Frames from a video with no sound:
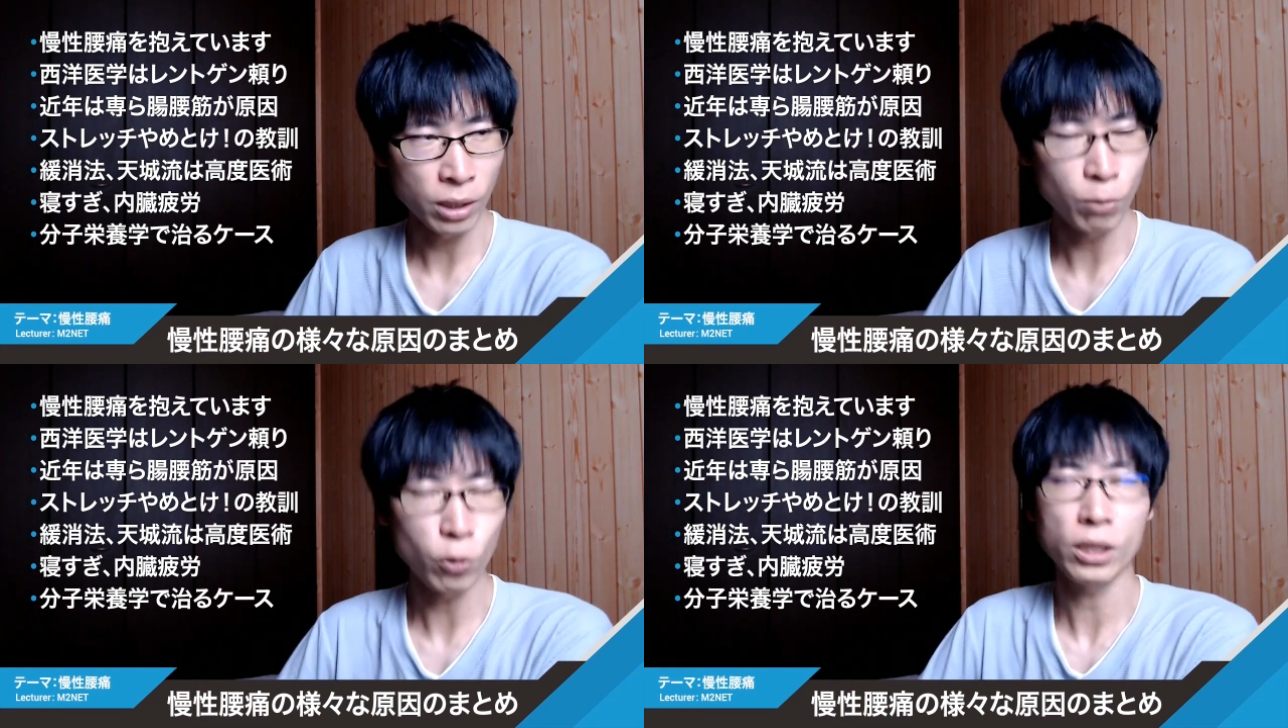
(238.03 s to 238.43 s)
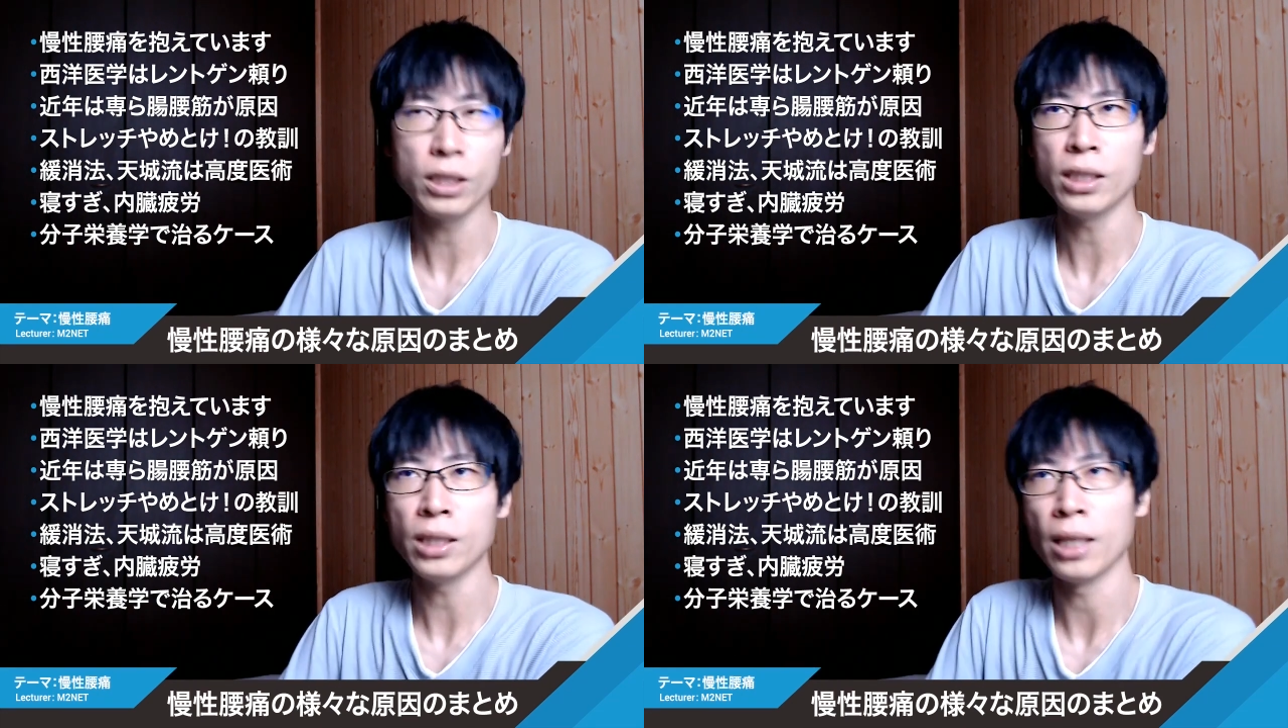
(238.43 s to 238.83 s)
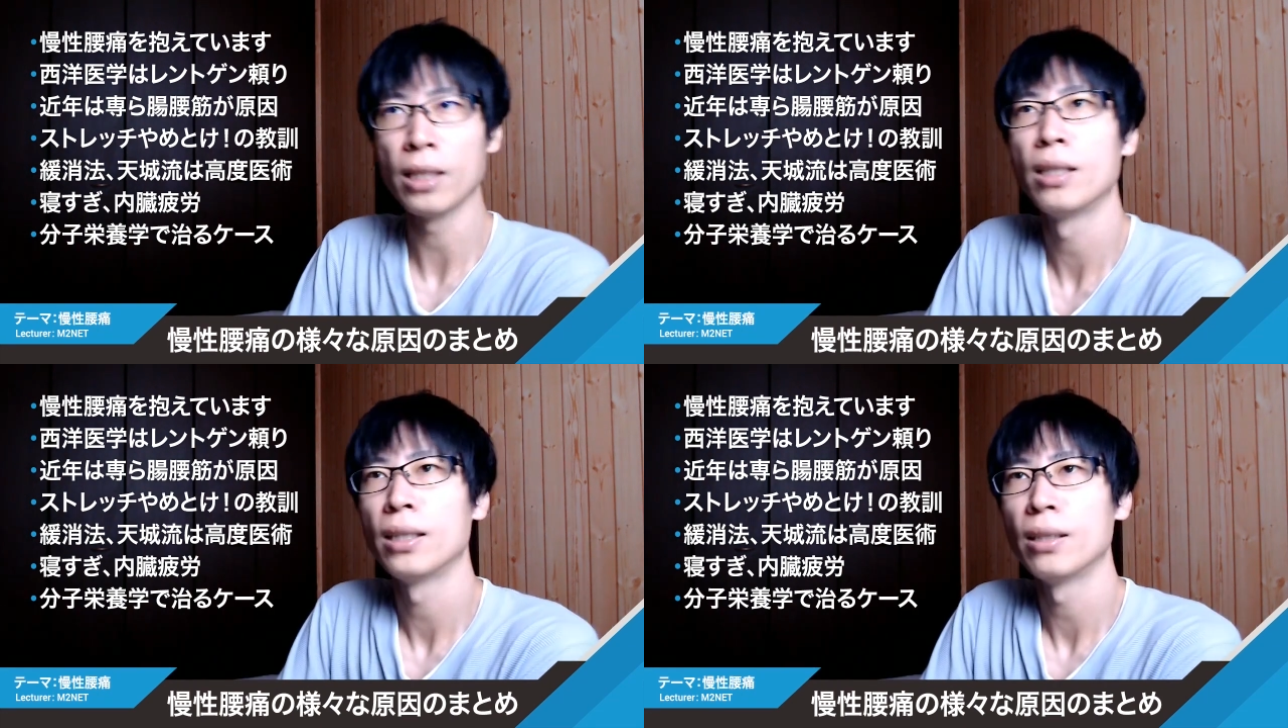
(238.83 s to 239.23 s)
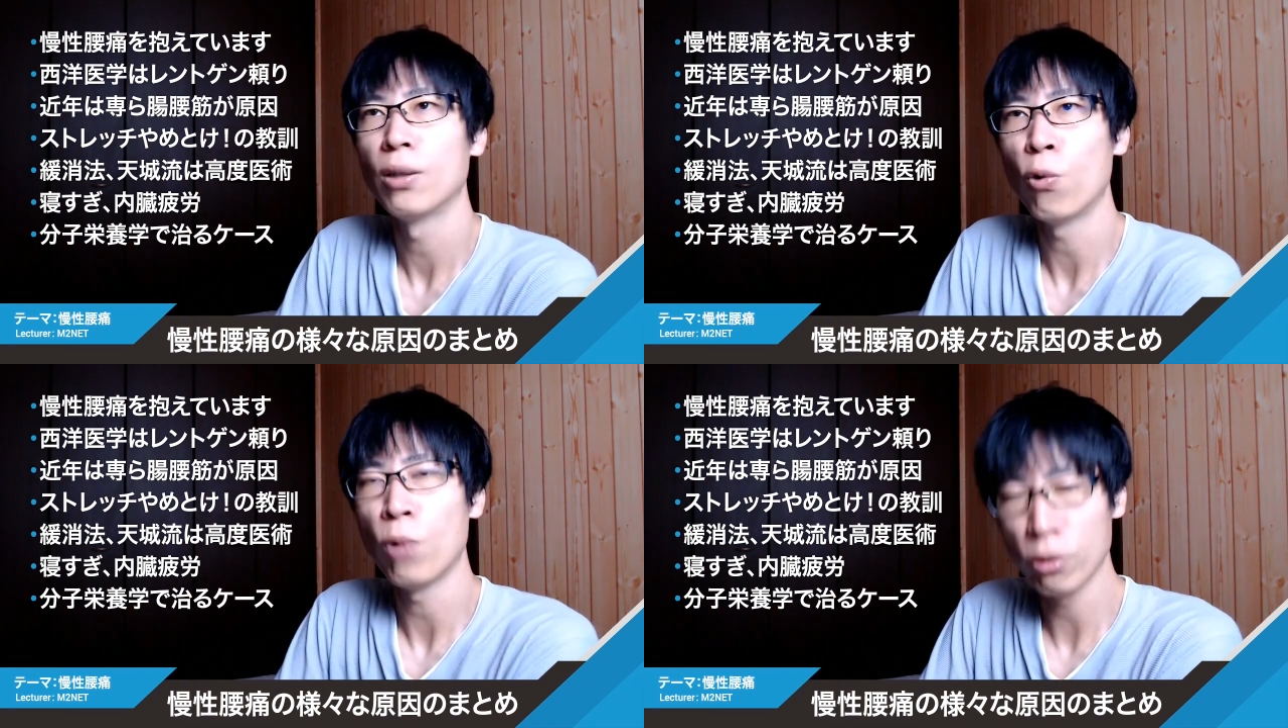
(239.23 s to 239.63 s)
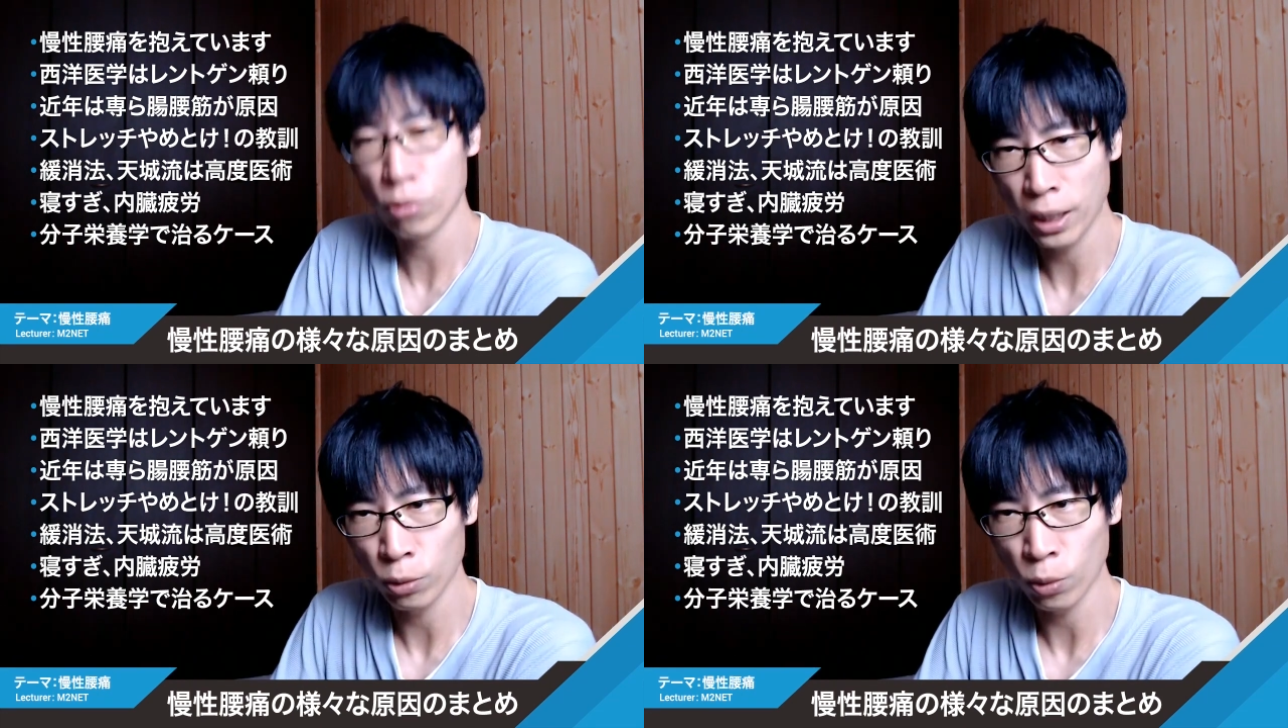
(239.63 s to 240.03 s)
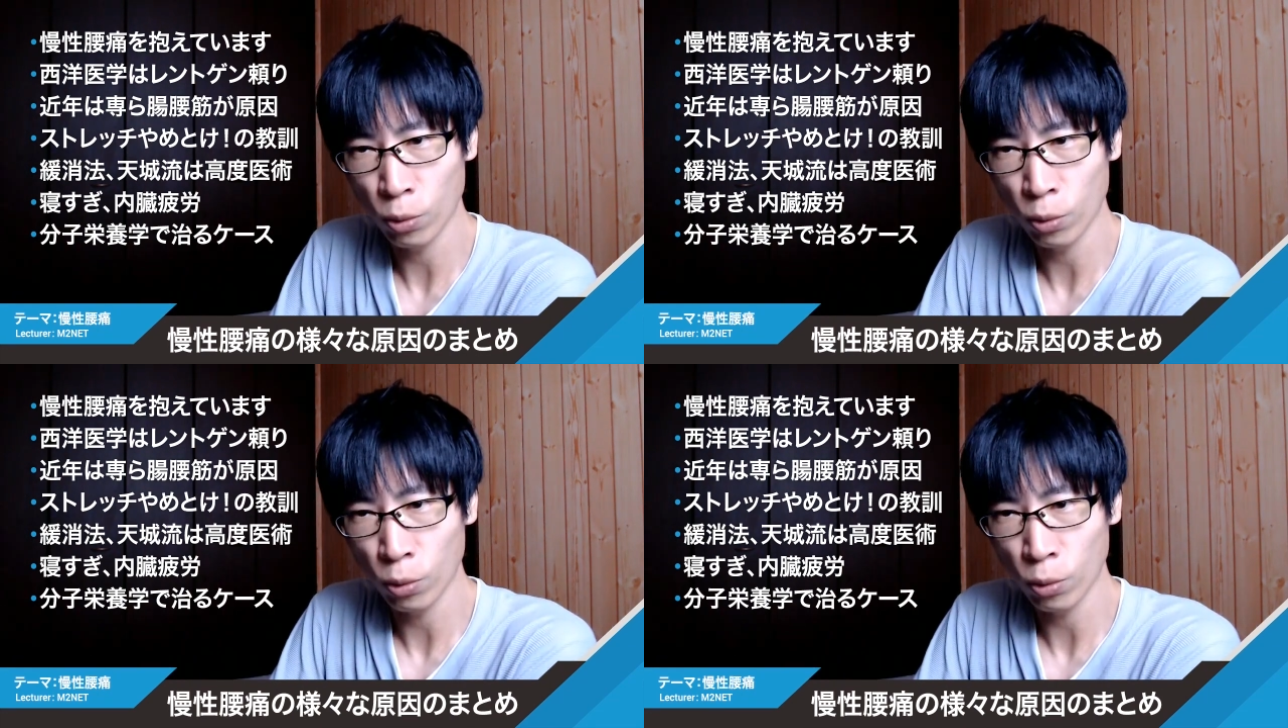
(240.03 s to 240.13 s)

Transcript: 気持ちで終わるぐらいのところ